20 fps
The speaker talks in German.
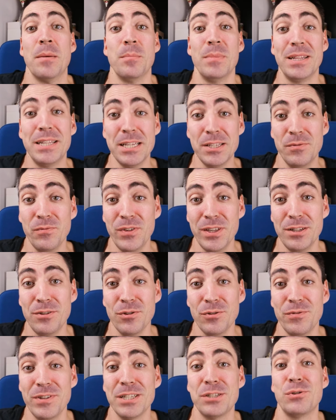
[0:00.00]
Mit diesem
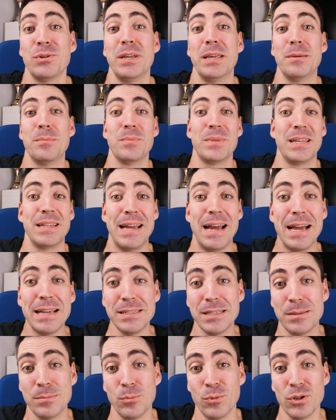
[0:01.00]
Video wirst du eben den
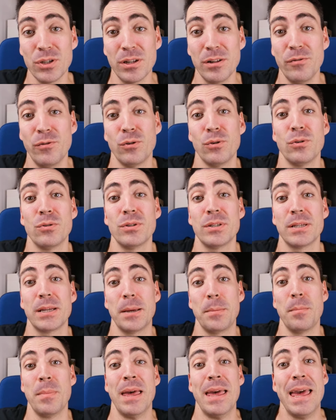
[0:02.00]
ersten Muskel von
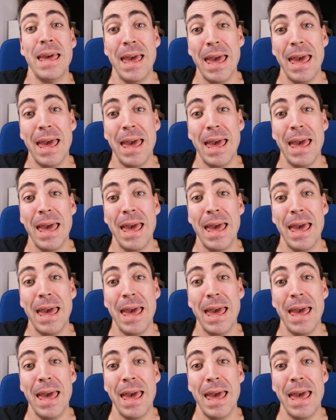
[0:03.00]
unserem